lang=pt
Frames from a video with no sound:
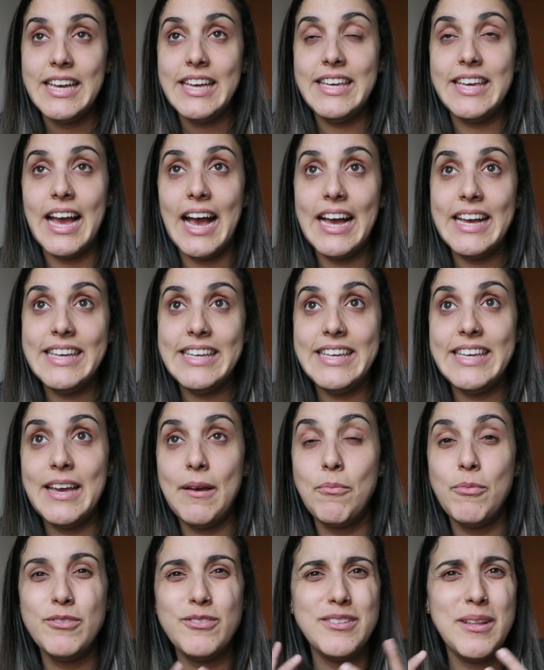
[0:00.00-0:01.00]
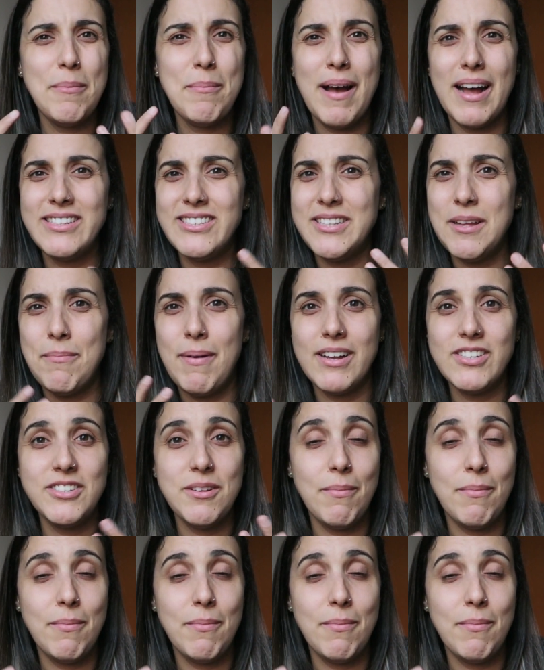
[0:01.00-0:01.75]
E aí é muito debate, debate,